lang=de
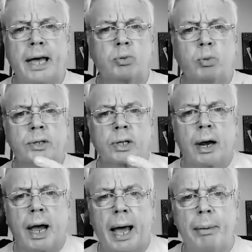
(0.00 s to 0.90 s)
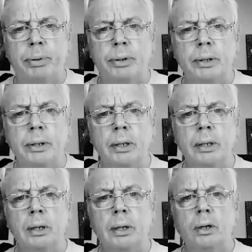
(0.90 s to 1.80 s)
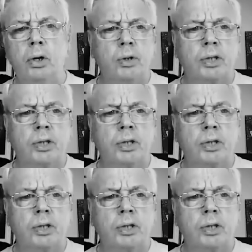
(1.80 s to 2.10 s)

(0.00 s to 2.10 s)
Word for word: was als nächstes passieren wird,